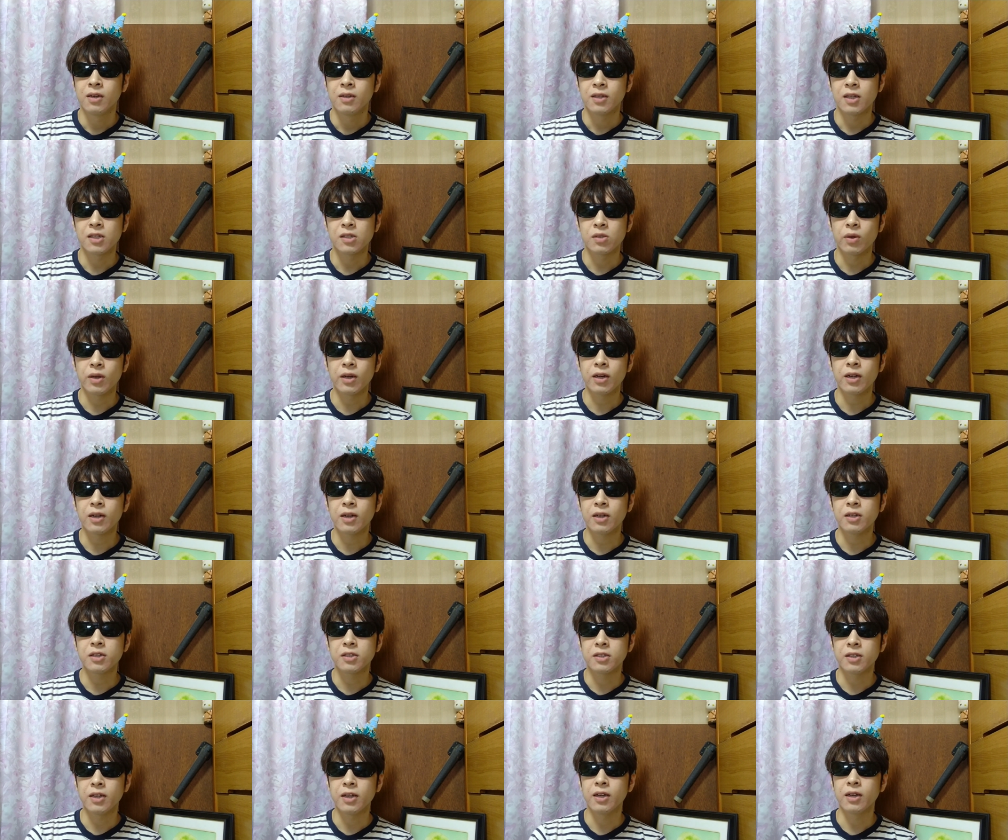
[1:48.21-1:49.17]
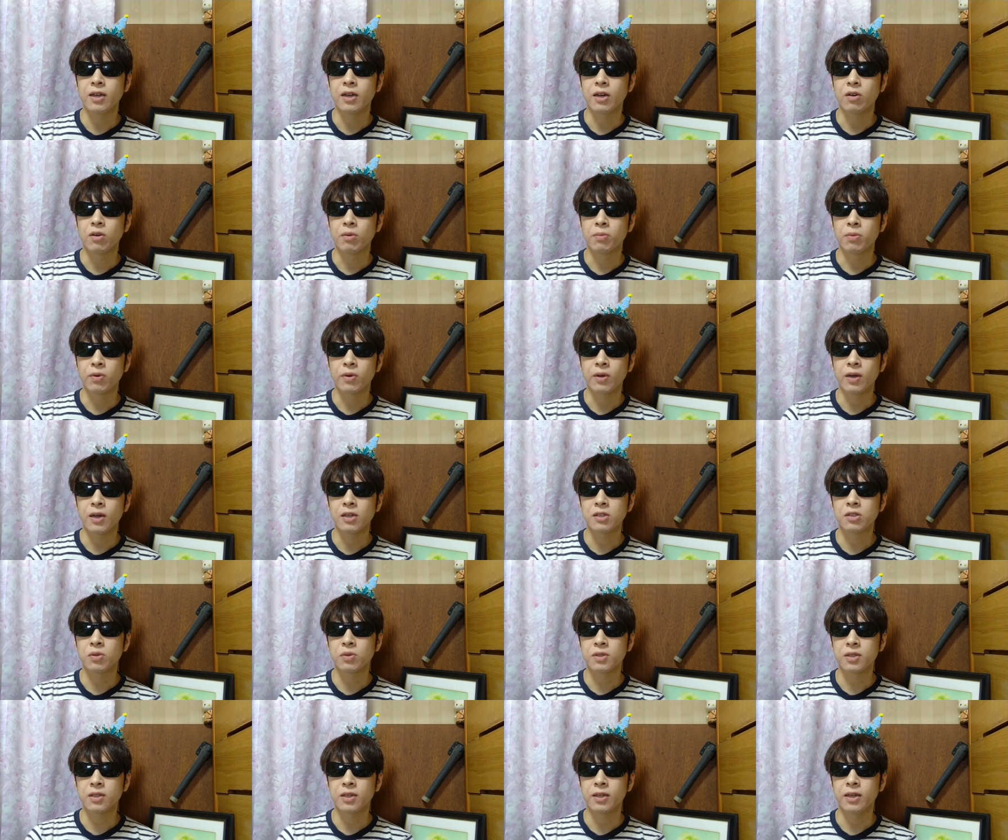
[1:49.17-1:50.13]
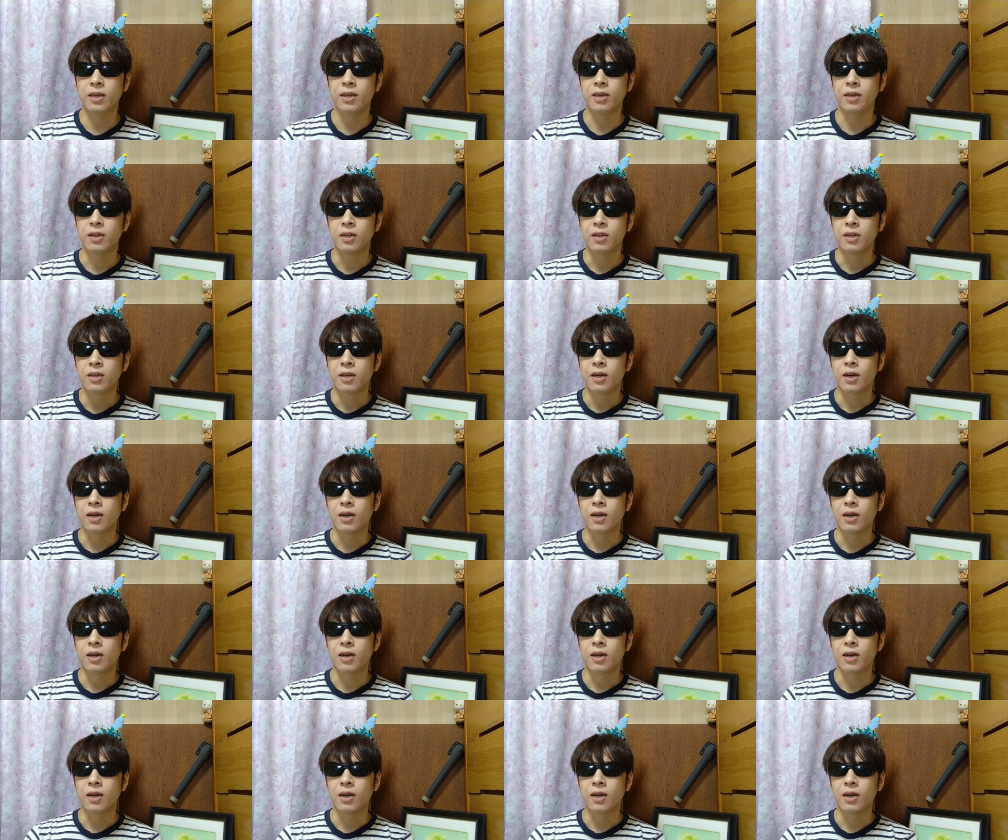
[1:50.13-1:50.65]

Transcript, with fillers: で、それに関して、あの、僕は正直、